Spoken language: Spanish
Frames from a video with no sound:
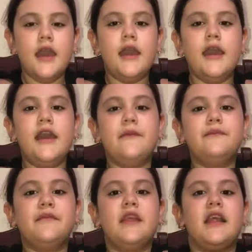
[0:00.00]

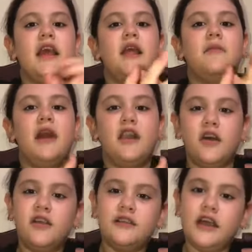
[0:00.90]
Em, el
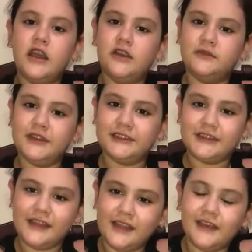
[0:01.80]
valor de la
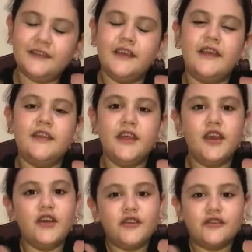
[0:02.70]
honestidad y
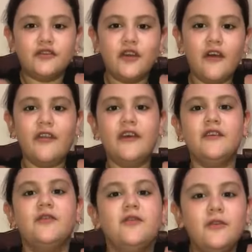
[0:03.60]
dijo toda
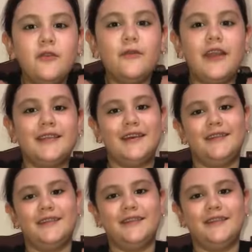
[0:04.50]
su verdad.